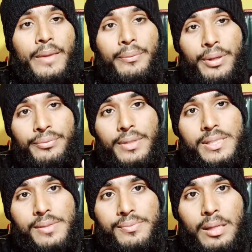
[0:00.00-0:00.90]
फिफ्टी
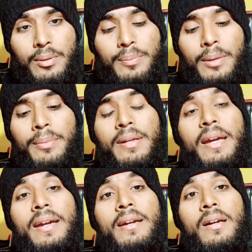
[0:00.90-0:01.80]
सब्सक्राइबर पर भी
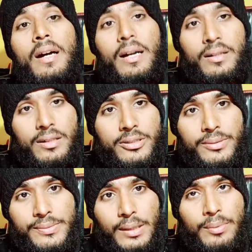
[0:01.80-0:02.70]
है हंड्रेड
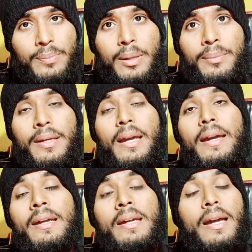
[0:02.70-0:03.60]
सब्सक्राइबर पर भी
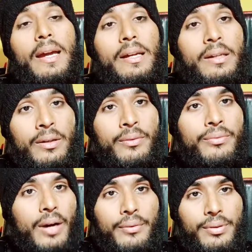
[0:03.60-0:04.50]
है एंड
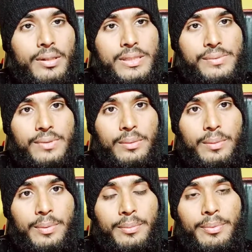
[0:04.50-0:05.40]
फाइव हंड्रेड सब्सक्राइबर
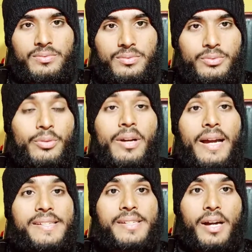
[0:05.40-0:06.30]
पर भी है तो
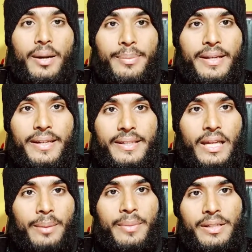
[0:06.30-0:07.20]
गाइज अभी के
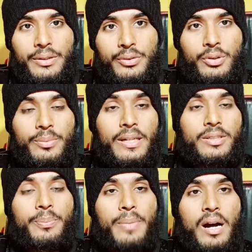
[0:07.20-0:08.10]
टाइम में यूट्यूब है
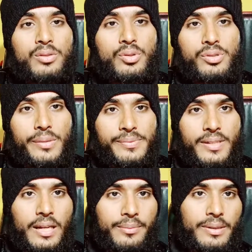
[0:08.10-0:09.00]
जो पाँच सौ
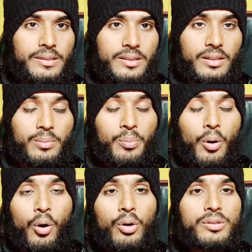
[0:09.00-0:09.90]
सब्सक्राइबर तक
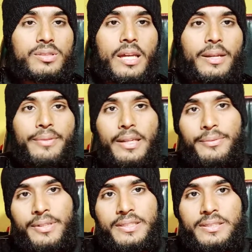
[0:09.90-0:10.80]
बहुत सारी
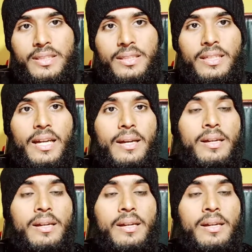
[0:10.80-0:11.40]
बेनिफिट दे दी है